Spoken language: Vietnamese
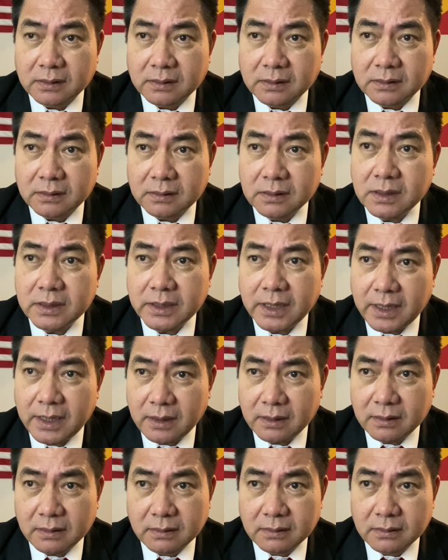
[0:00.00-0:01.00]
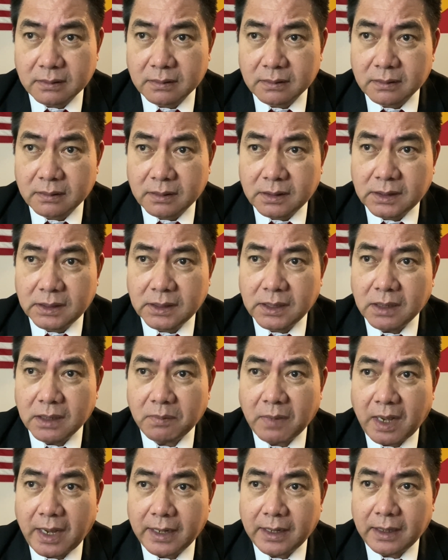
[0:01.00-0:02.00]
Đương nhiên,
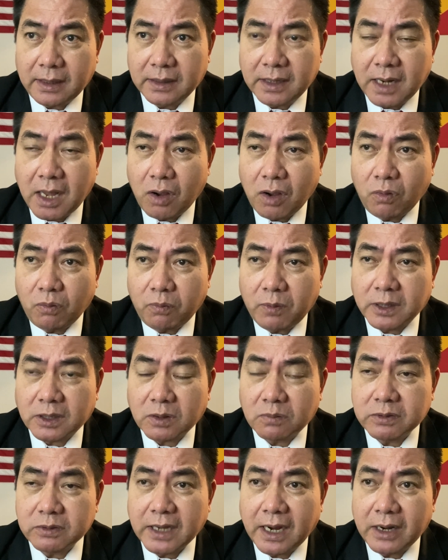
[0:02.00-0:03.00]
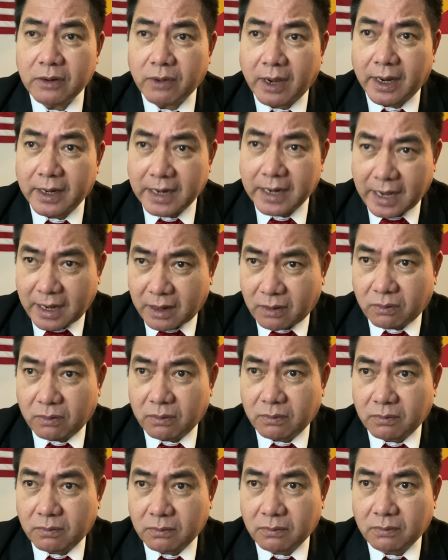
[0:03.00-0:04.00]
nhưng mà đó, nếu mà trong giai đoạn nào
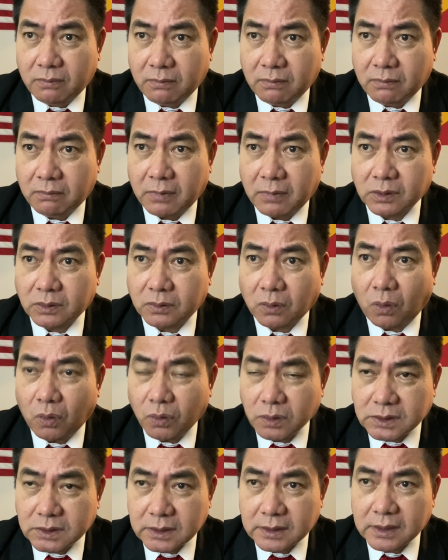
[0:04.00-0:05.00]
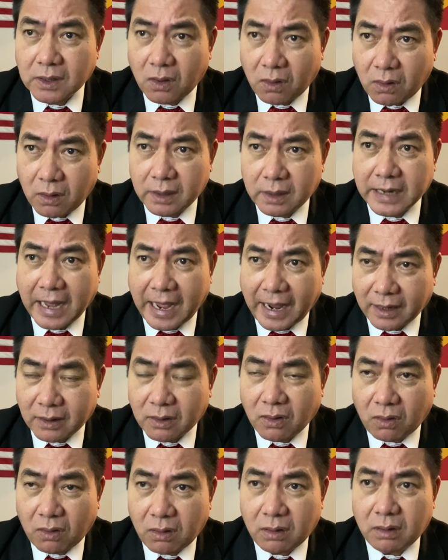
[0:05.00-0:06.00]
mà tổ chức đó, đảng
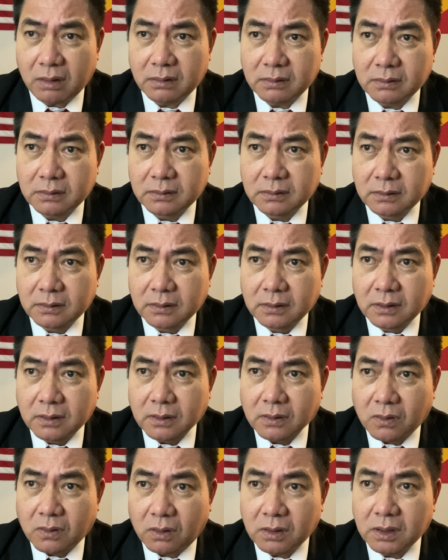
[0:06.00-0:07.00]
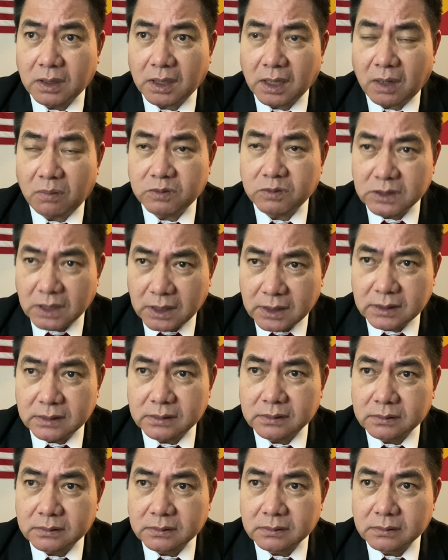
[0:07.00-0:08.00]
đó còn được lòng dân,
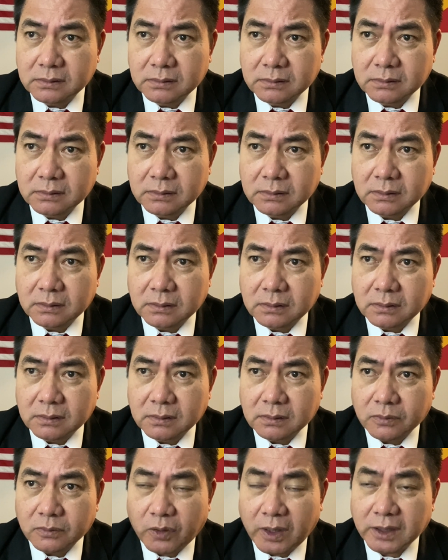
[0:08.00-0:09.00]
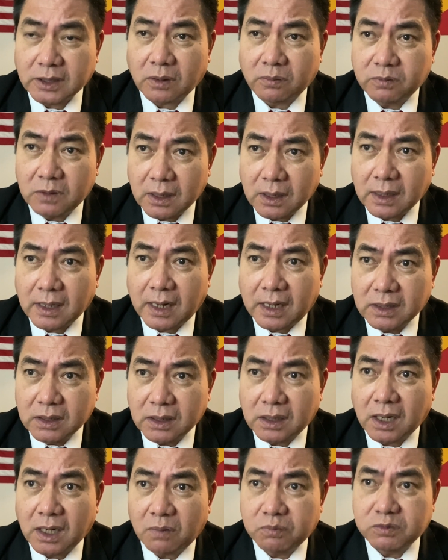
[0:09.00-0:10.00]
quan trọng nhất là
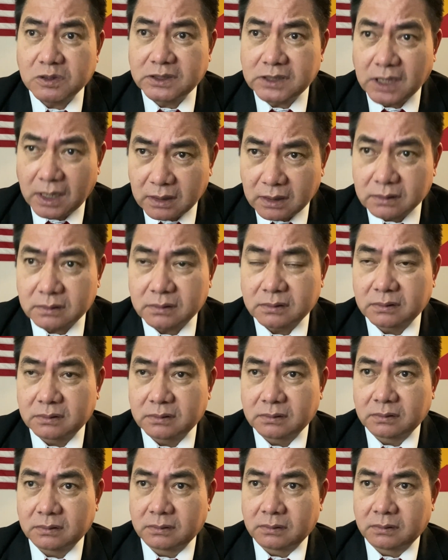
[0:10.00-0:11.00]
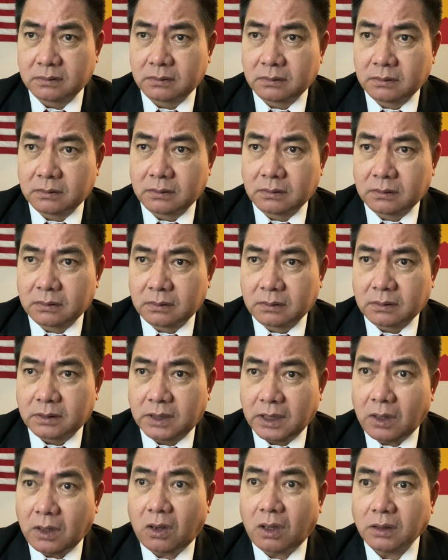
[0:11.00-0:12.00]
được lòng dân,
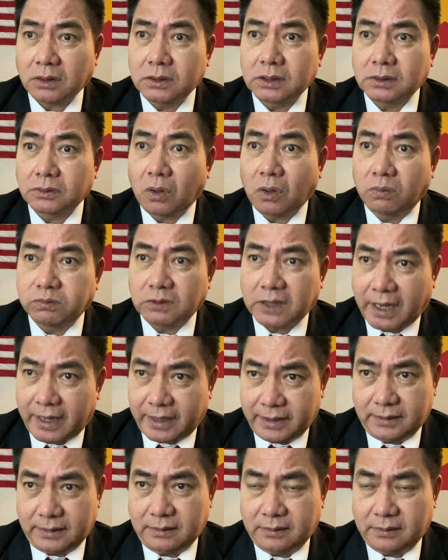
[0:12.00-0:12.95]
thì họ được tồn tại